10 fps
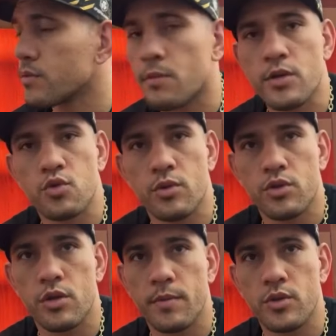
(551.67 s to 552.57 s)
Mais uma
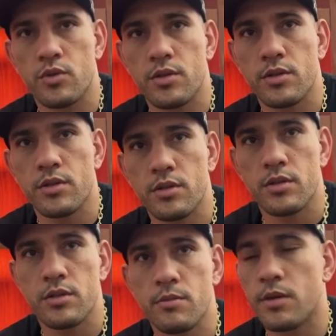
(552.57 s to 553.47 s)
só, mais uma.
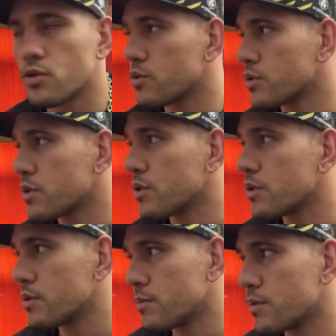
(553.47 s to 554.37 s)
Tá. Mais uma.